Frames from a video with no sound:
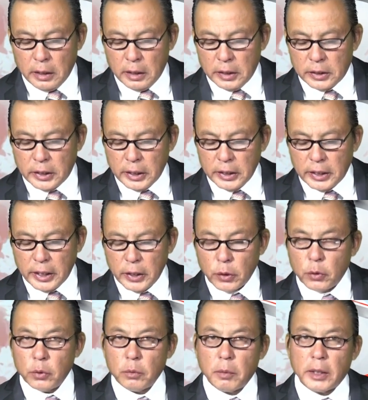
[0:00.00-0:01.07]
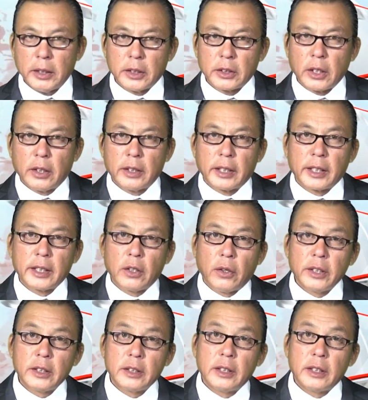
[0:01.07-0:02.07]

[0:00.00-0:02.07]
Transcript: uh, chi tiêu mà được cho là cái gói